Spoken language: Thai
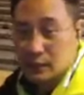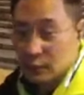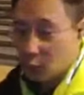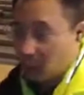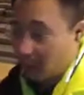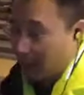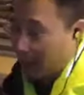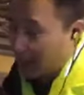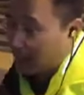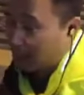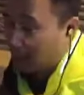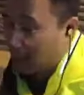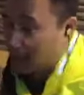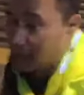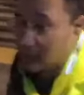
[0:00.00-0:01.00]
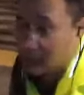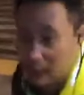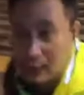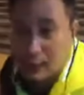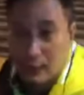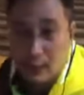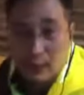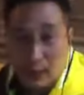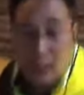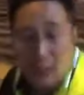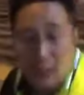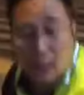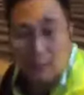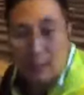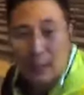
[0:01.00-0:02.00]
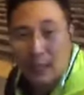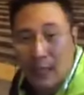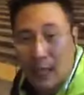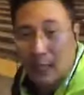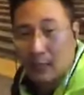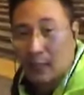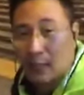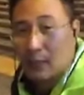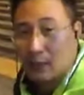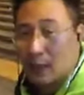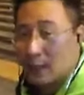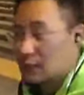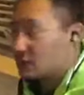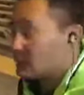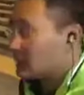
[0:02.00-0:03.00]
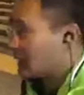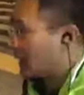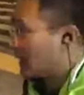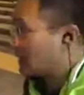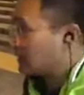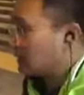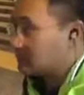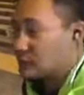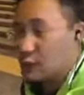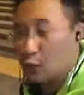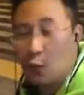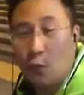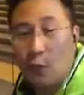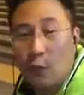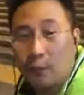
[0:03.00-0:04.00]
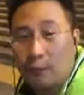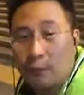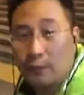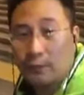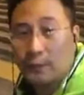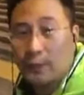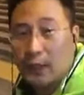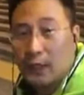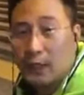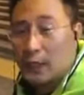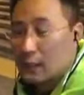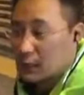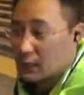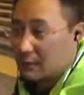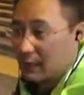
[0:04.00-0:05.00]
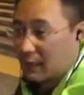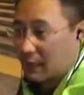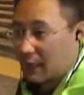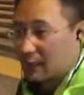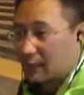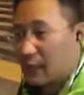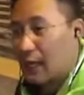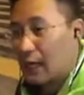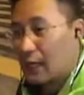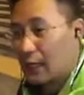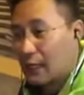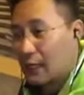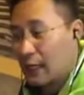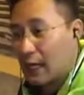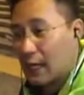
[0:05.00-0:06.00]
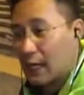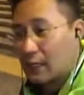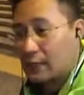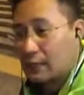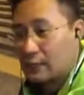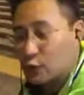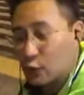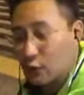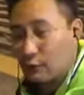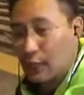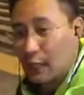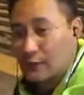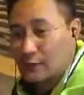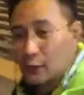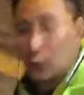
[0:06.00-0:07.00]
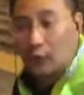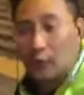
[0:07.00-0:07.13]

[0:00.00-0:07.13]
ส่งภาพไปแล้วก็เบื้องหลังเนี่ยก็อาจจะมีการทำสกู๊ปคือบางครั้งในการรายงานช่วงเวลาสด